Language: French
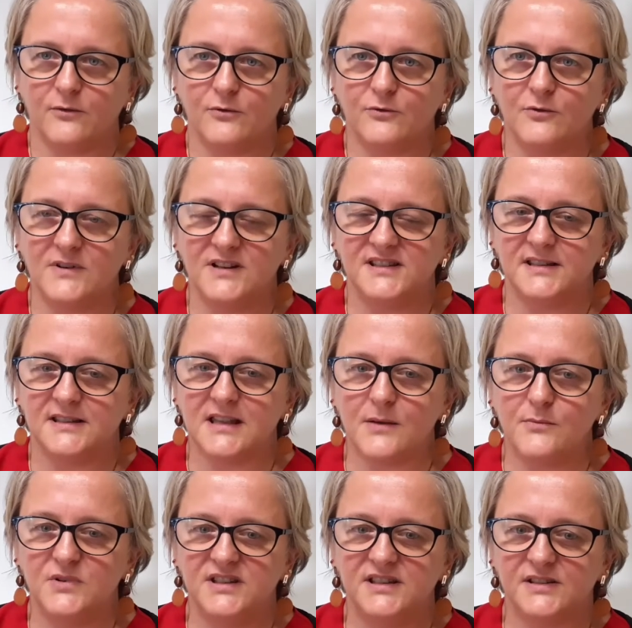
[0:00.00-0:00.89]
dans les
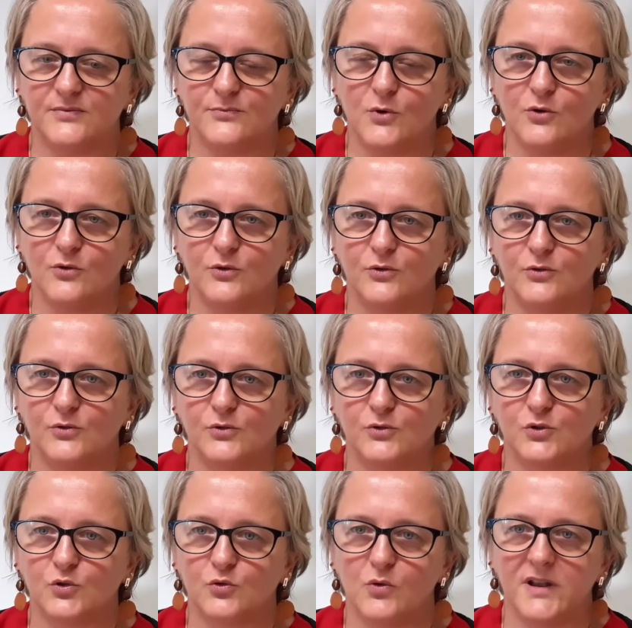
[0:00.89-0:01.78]
établissements que
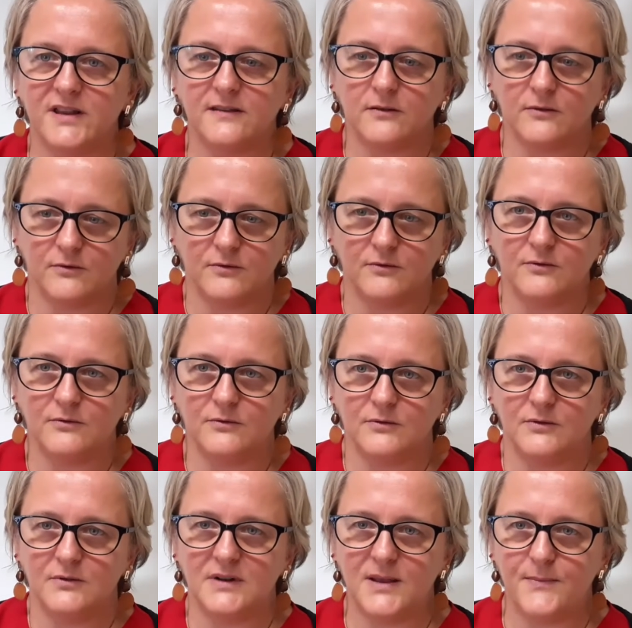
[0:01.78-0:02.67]
souhaitent
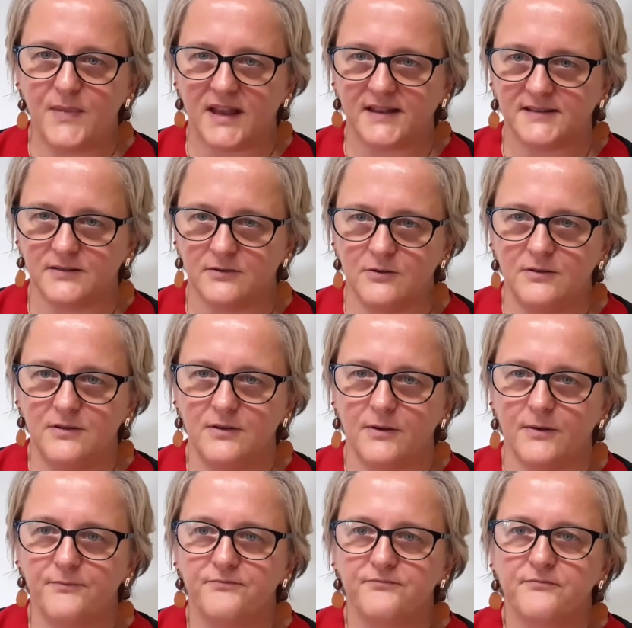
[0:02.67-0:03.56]
euh, les
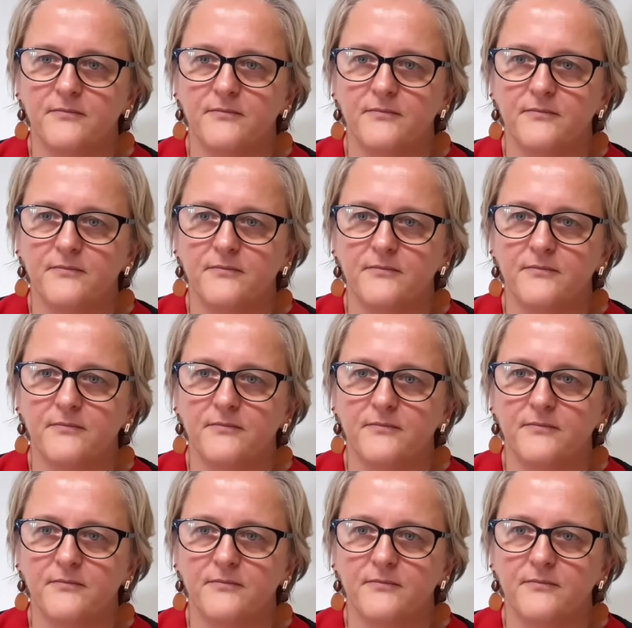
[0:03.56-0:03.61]
personnes.